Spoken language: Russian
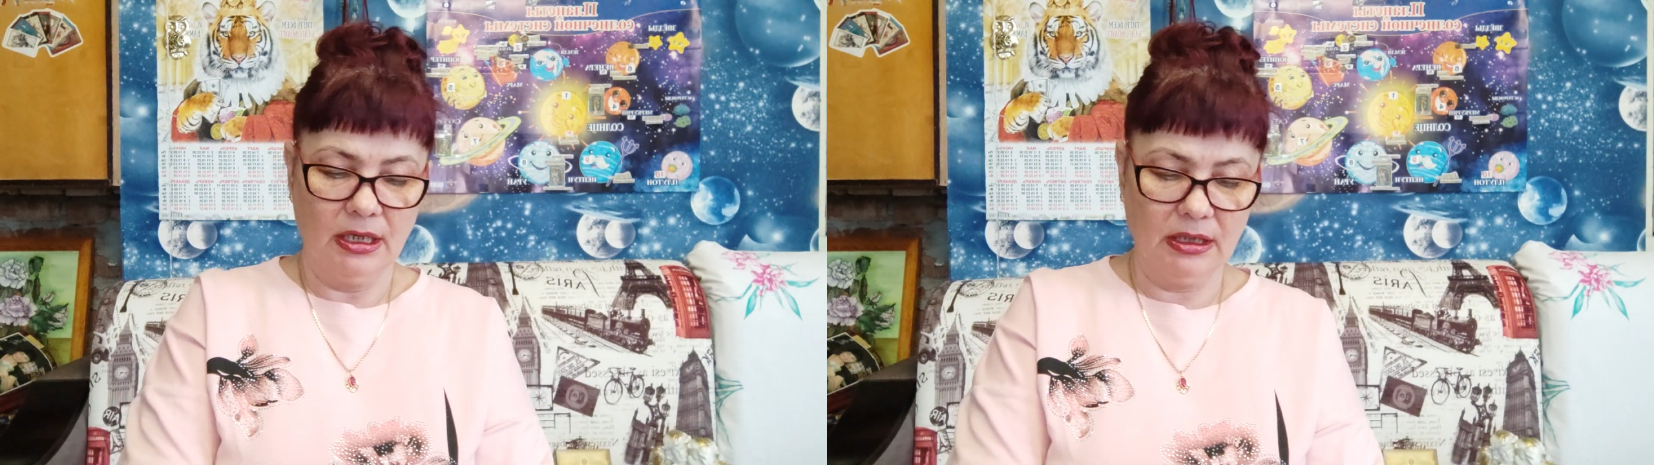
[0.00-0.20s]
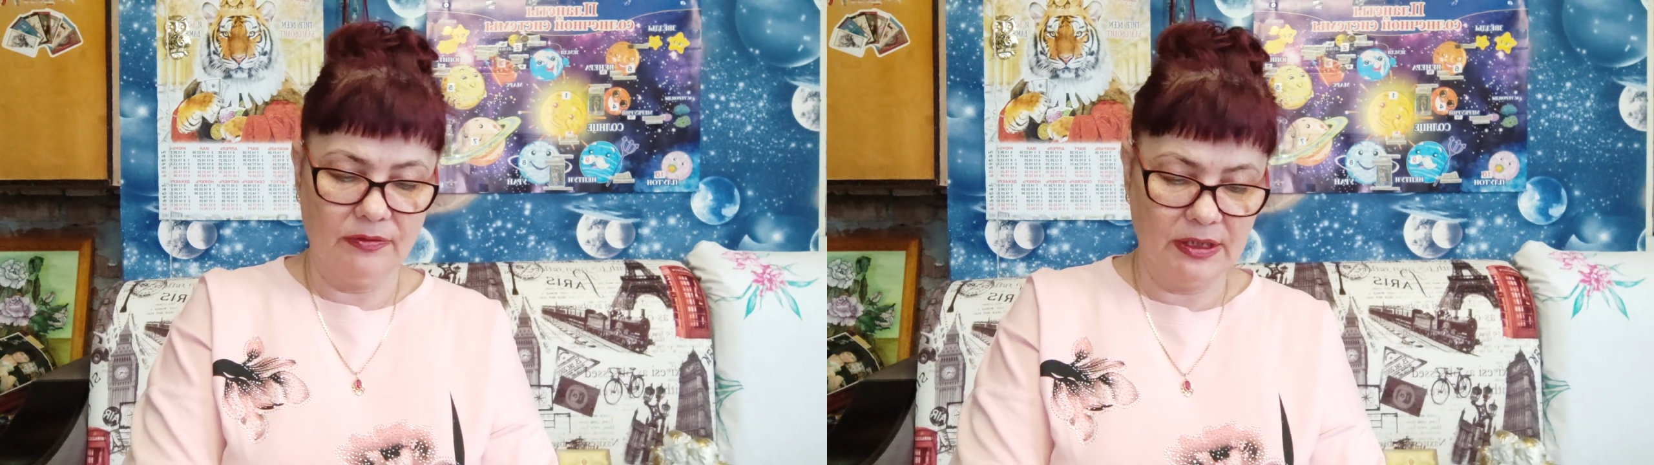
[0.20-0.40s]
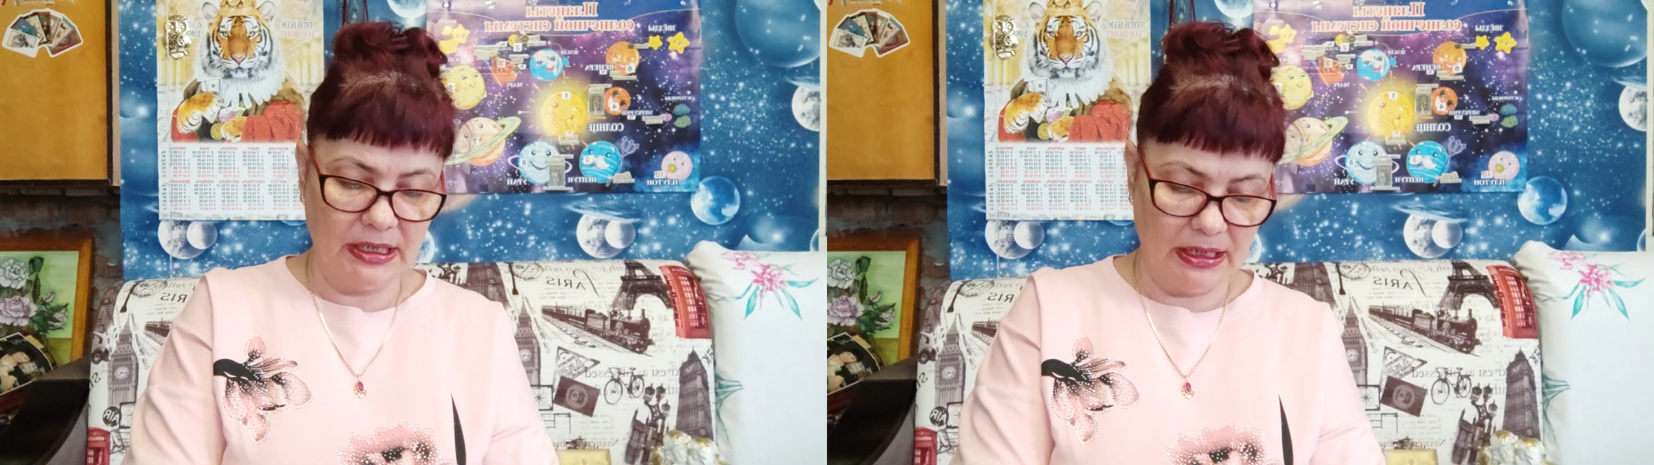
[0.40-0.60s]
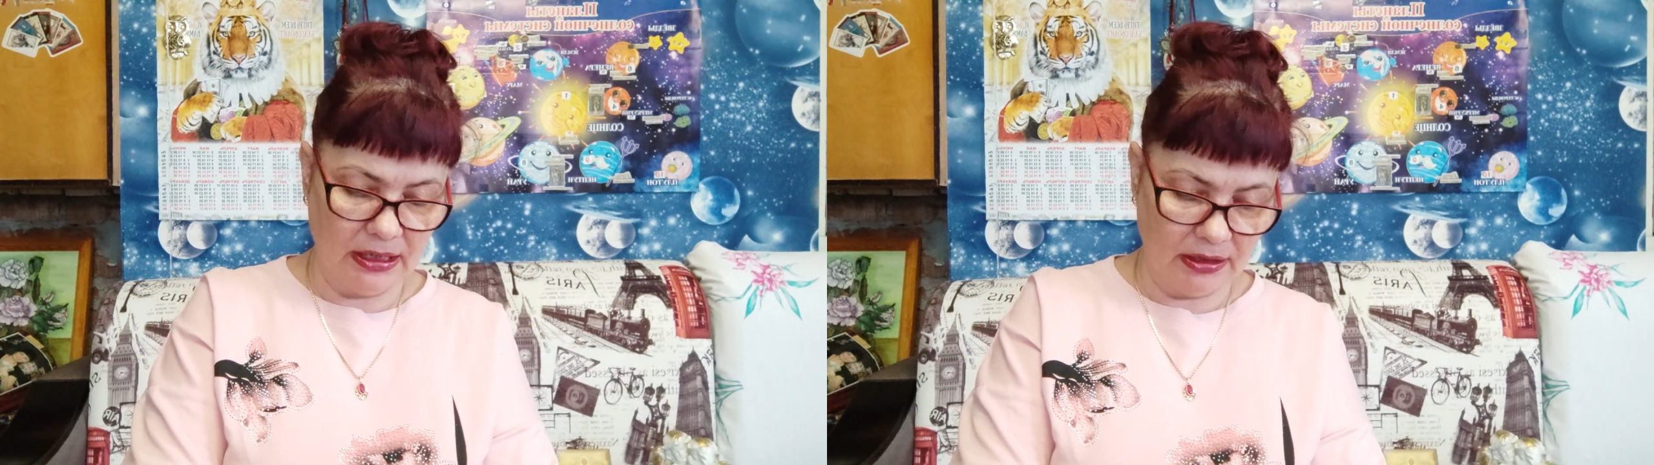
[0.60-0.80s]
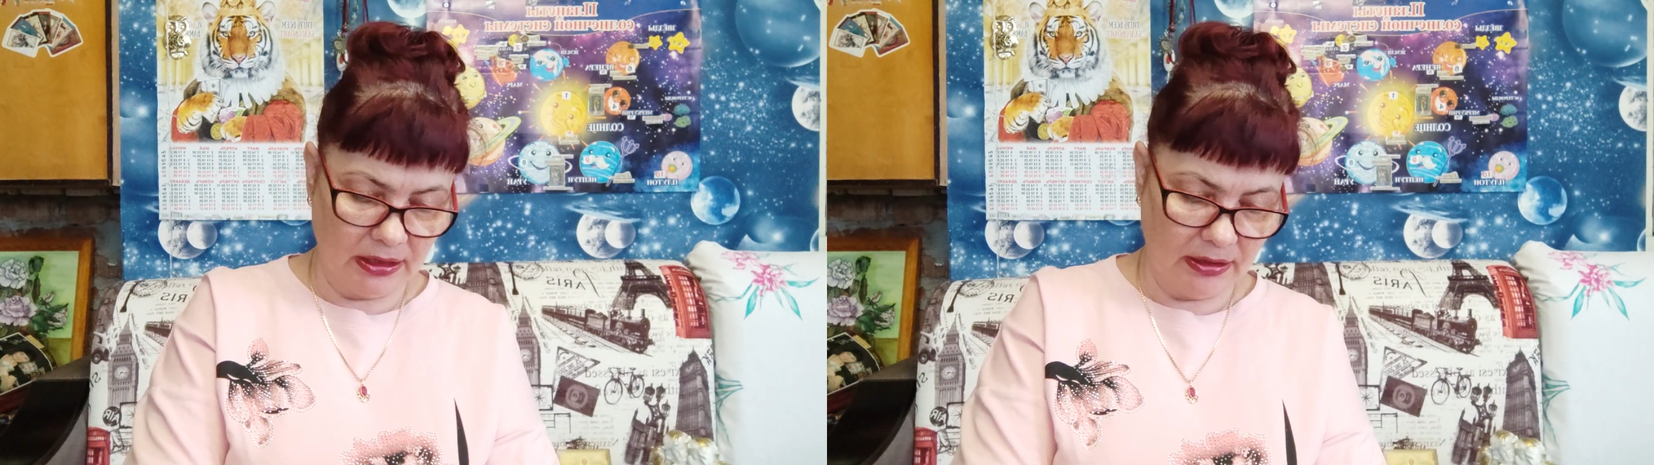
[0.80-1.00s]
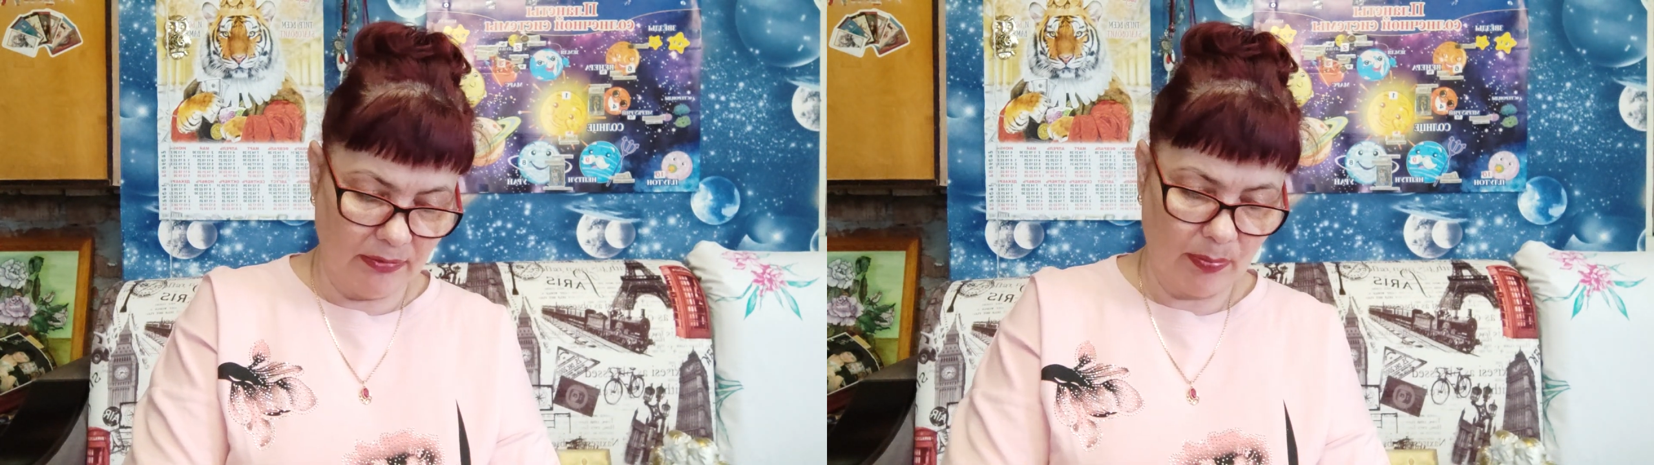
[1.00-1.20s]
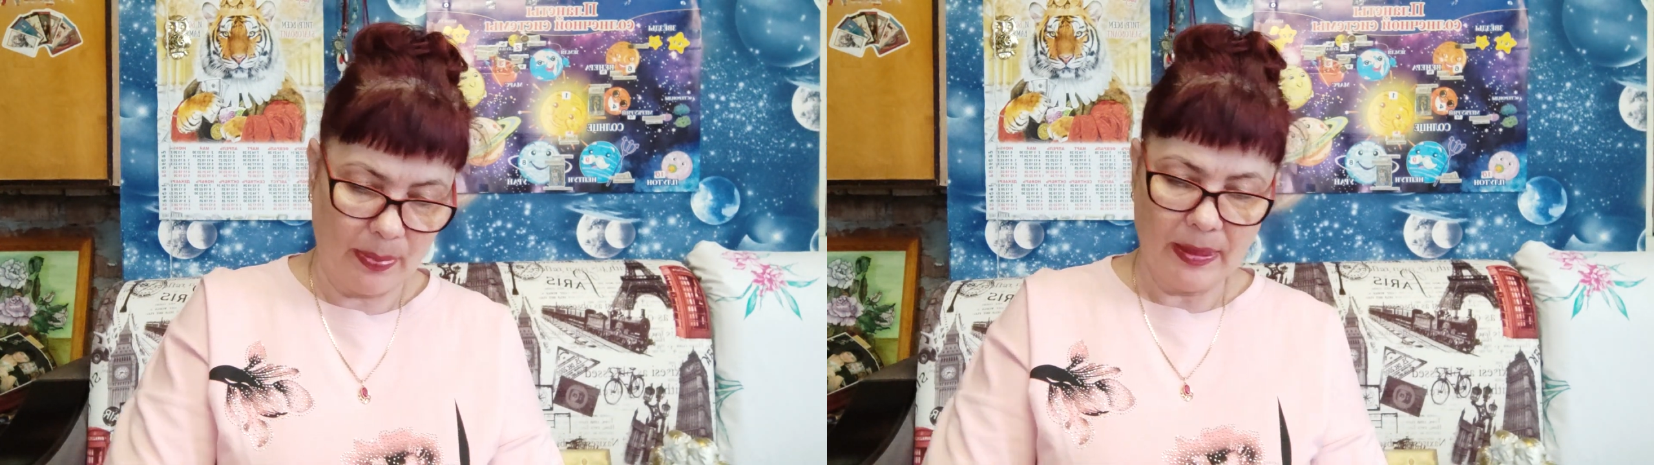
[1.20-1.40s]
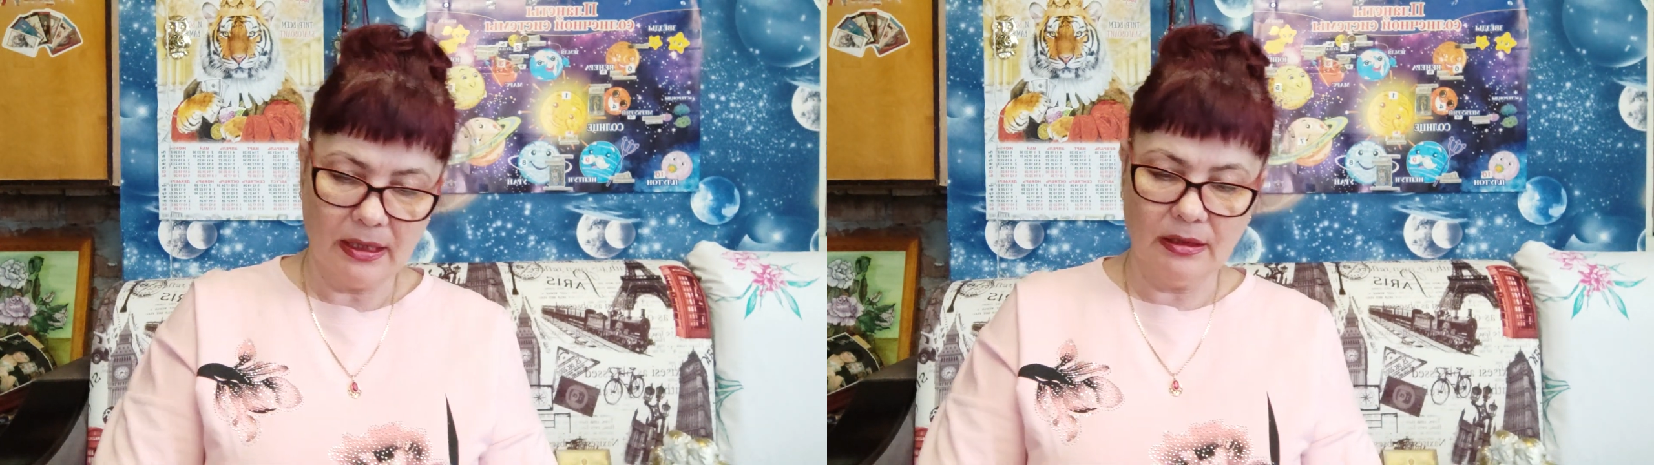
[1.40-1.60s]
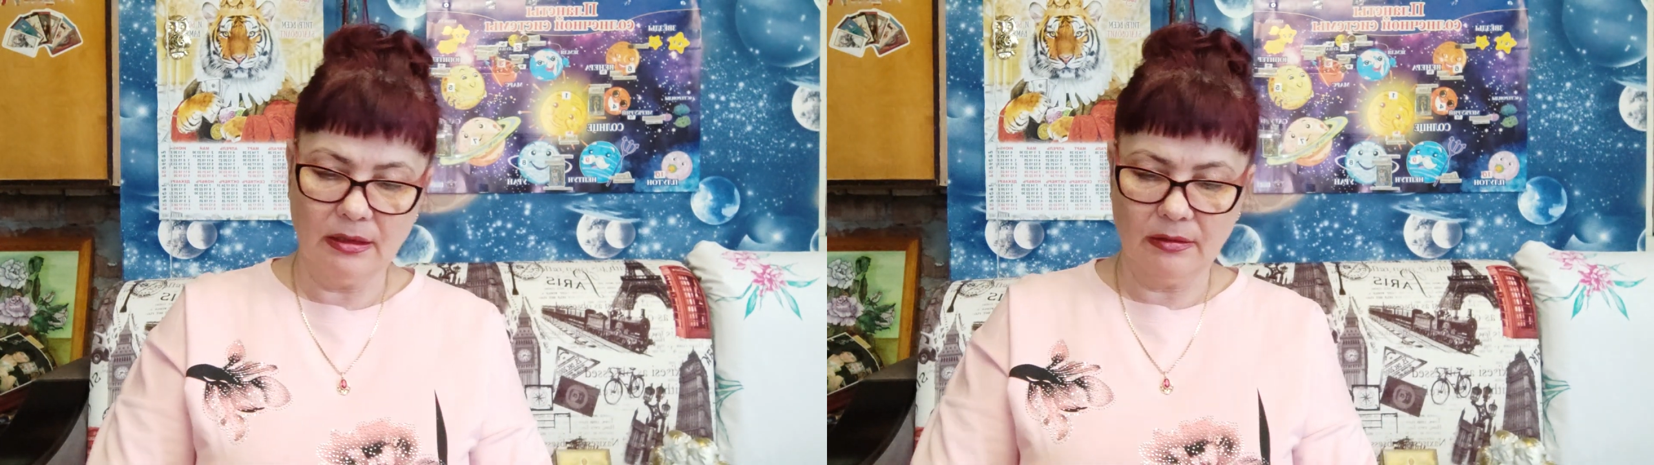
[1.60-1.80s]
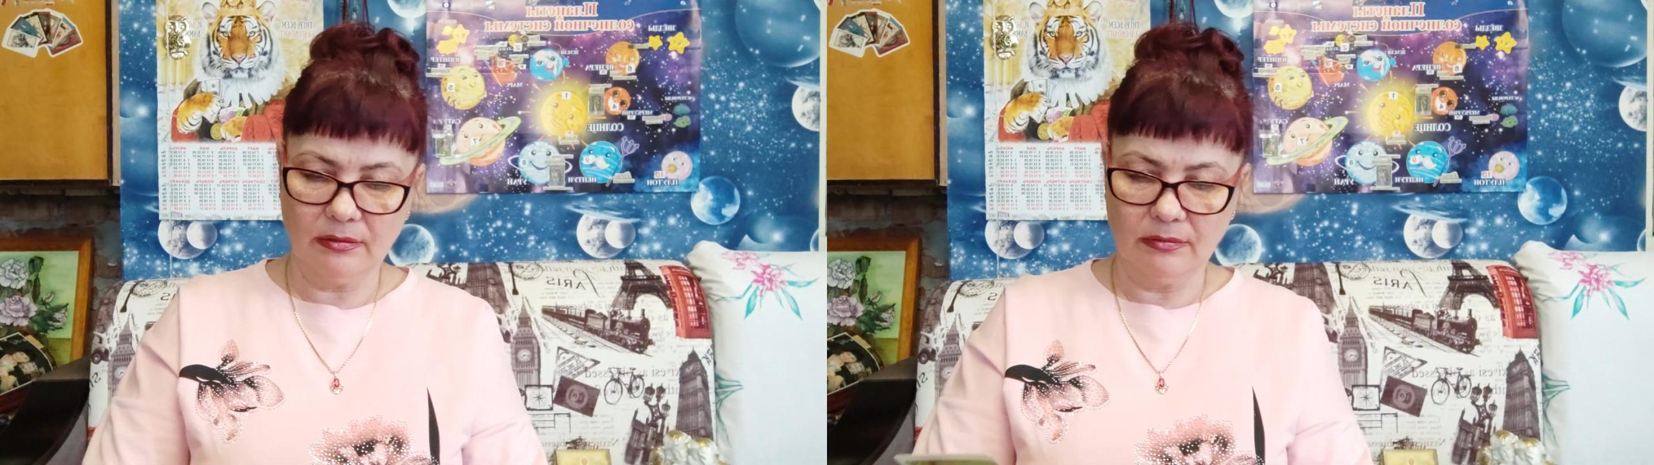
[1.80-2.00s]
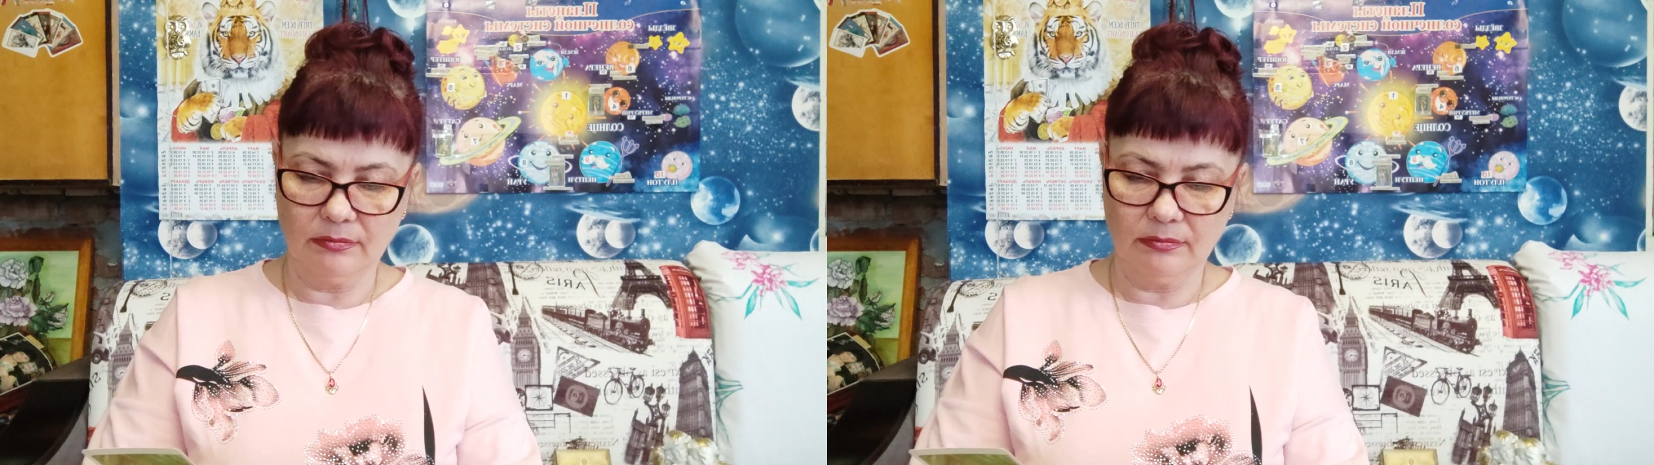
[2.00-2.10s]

от Вселенной, и